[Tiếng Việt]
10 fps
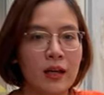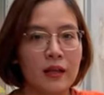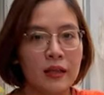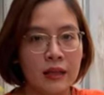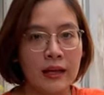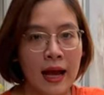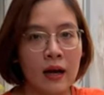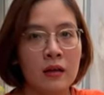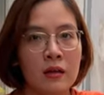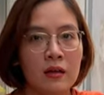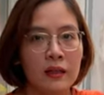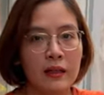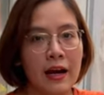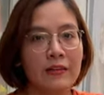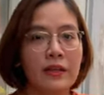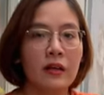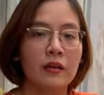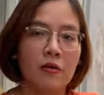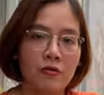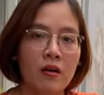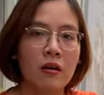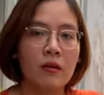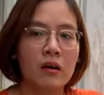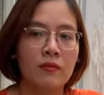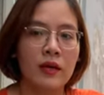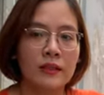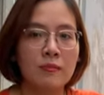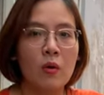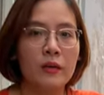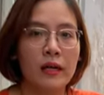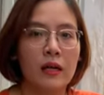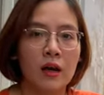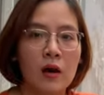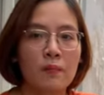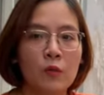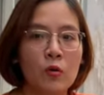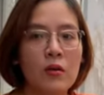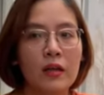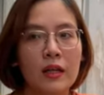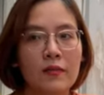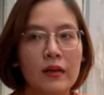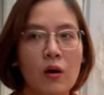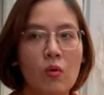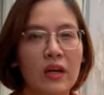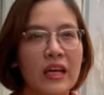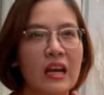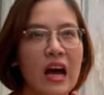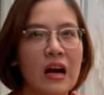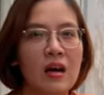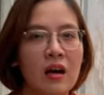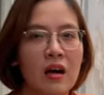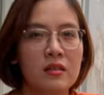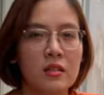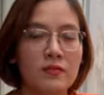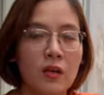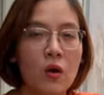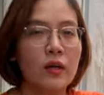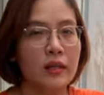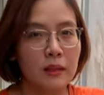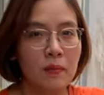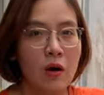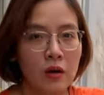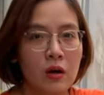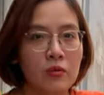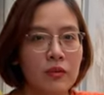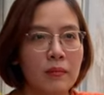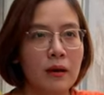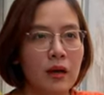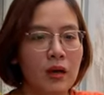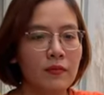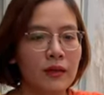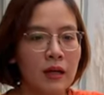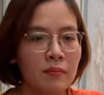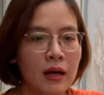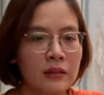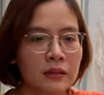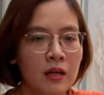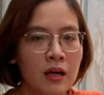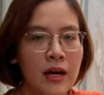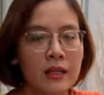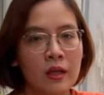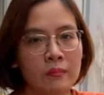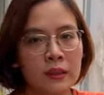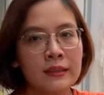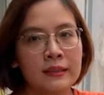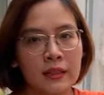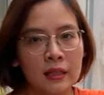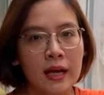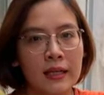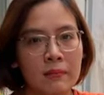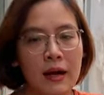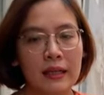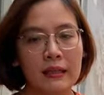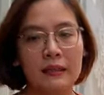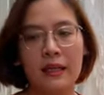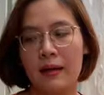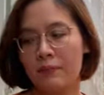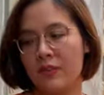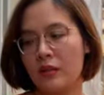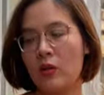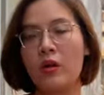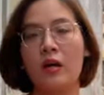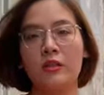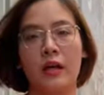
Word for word: có thể là thịt nạc, thịt gà, thịt lợn đều được, và tinh bột thì là cơm. Cũng không cần thiết phải cầu kỳ là uh, trứng vịt lộn hay thịt bò đâu, nhưng mà nó cần phải cân bằng giữa các cái nhóm chất dinh dưỡng đấy, thì bạn ấy sẽ sẽ tốt hơn